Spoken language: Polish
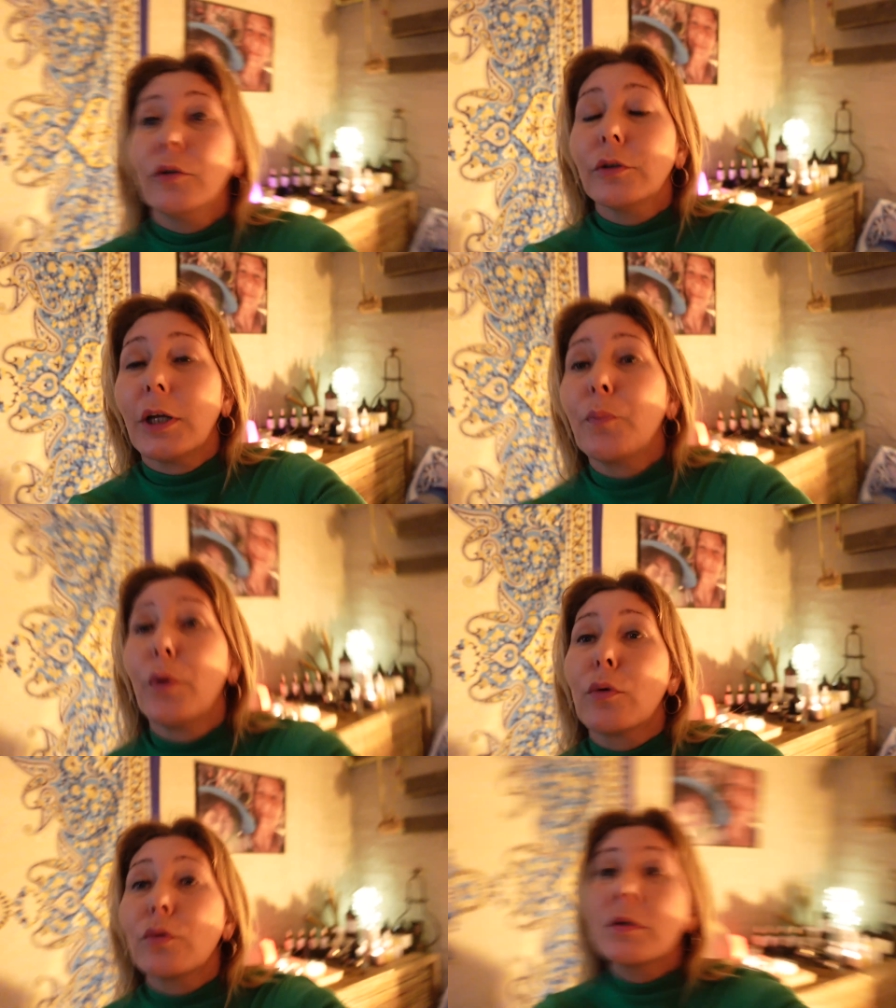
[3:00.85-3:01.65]
To tak
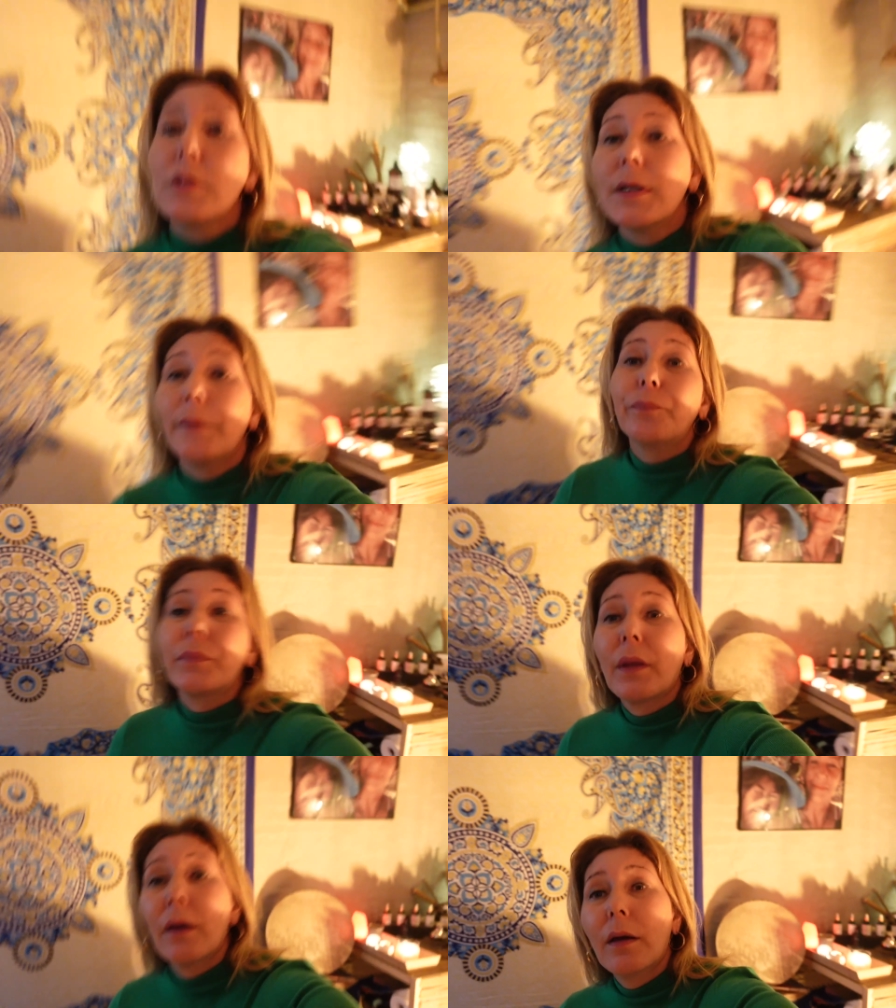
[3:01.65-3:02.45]
pokrótce. Mm,
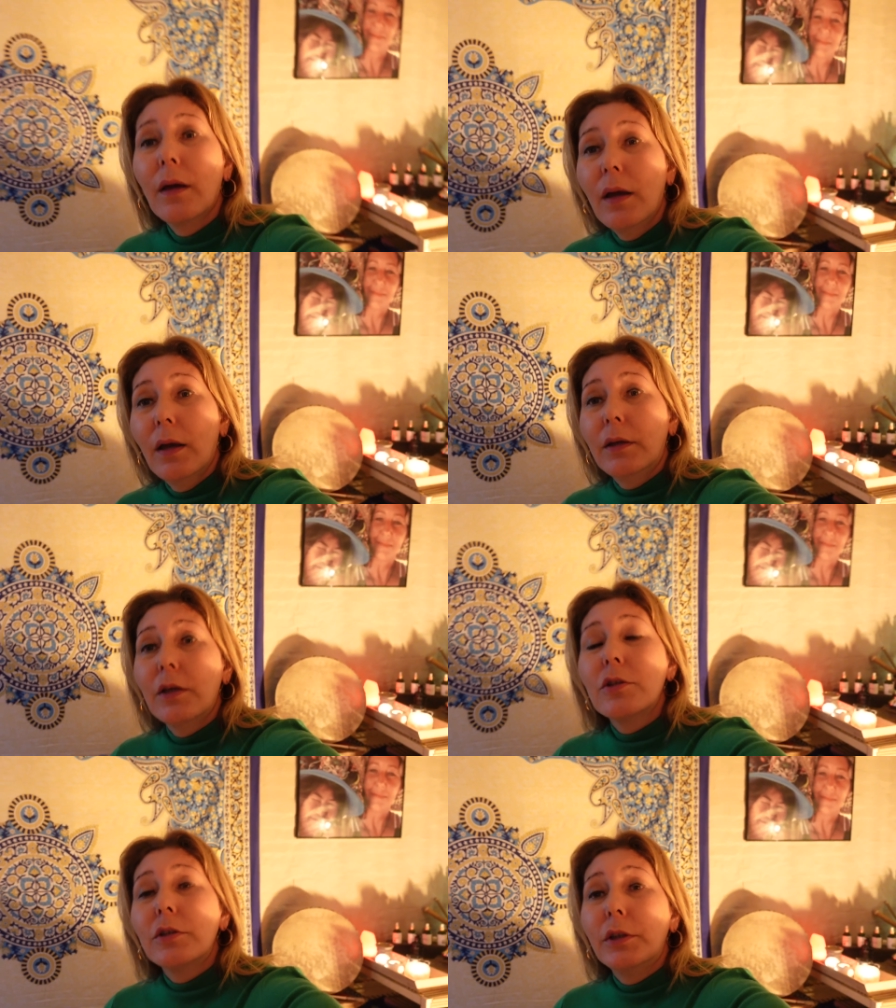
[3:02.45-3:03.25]

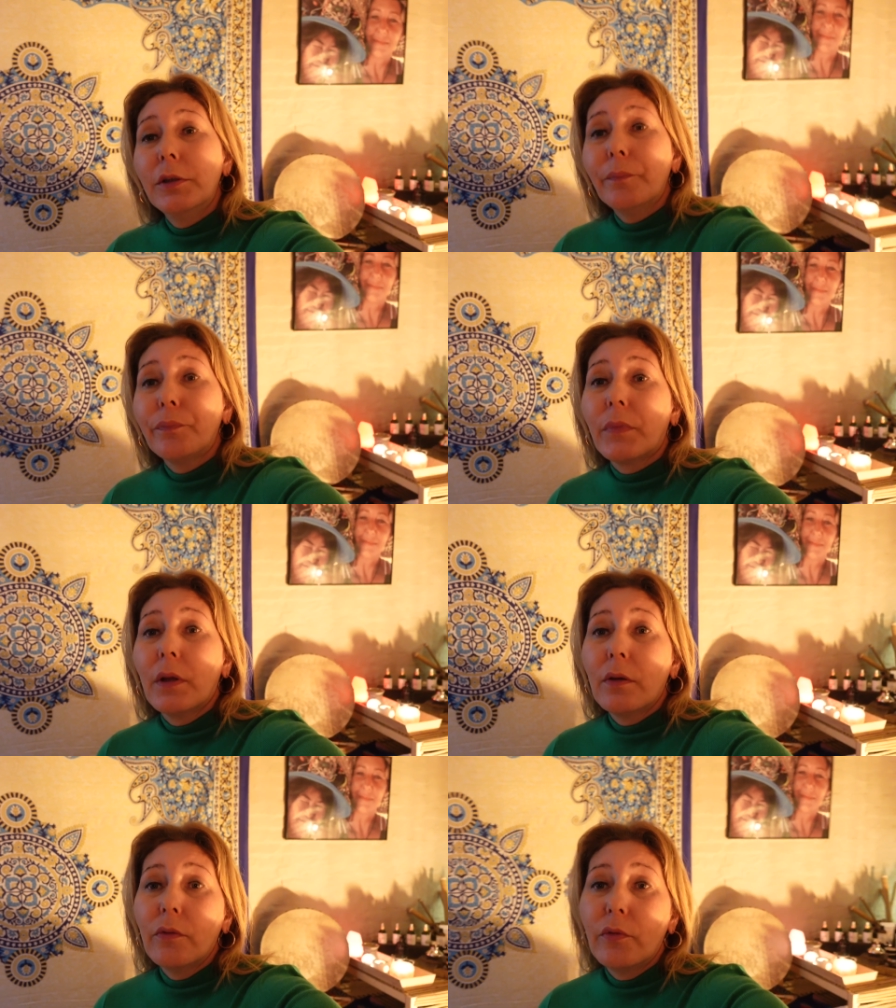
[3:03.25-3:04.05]
jeśli mm,